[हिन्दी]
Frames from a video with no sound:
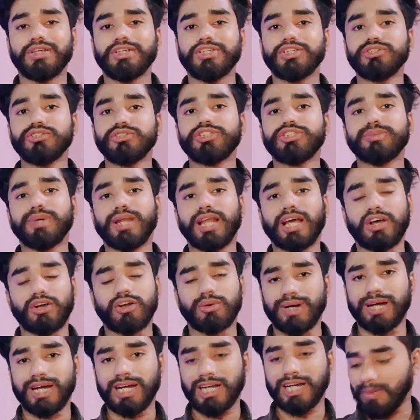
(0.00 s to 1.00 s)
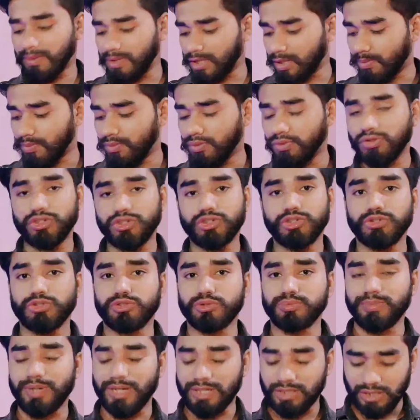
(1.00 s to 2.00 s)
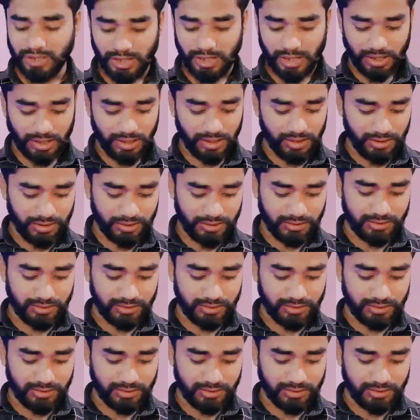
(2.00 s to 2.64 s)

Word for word: न्यू जीमेल अकाउंट बनाने के बाद आप लोग को यूट्यूब में चले आना है